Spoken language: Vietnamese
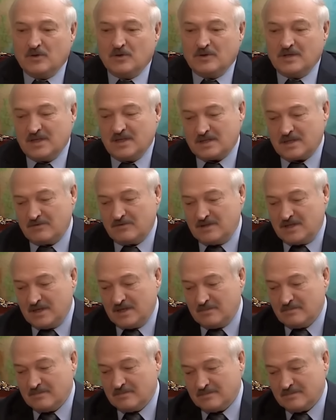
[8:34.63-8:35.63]
chắc chắn sẽ
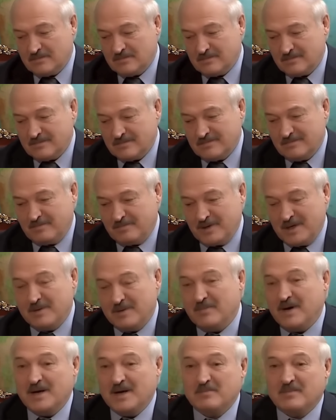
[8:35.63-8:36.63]
khiến ông Lukashenko
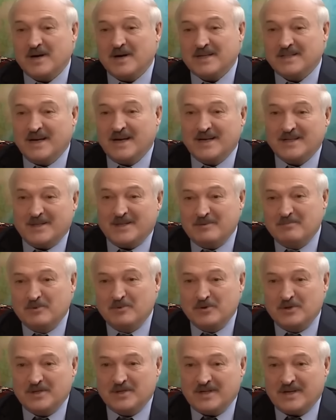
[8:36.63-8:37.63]
cần phải trả lời
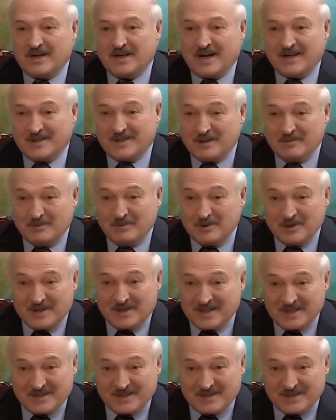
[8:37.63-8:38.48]
nhiều câu hỏi từ phía